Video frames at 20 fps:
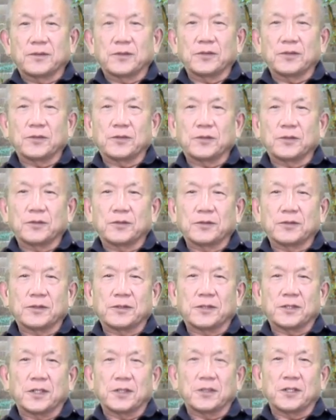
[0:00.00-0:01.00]
ということを
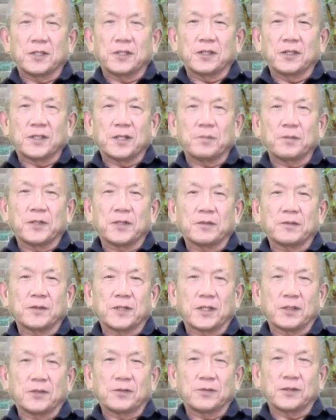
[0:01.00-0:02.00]
伝えたいためなの
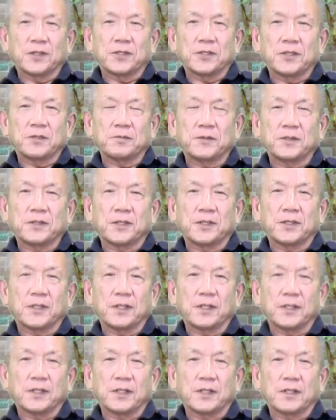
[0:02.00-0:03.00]
かどうか知りません
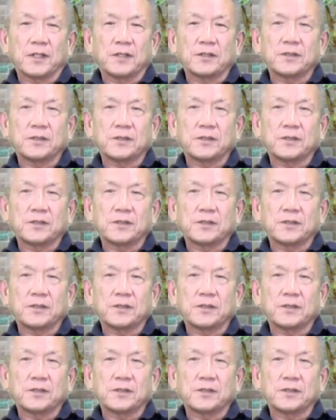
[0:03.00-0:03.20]
が必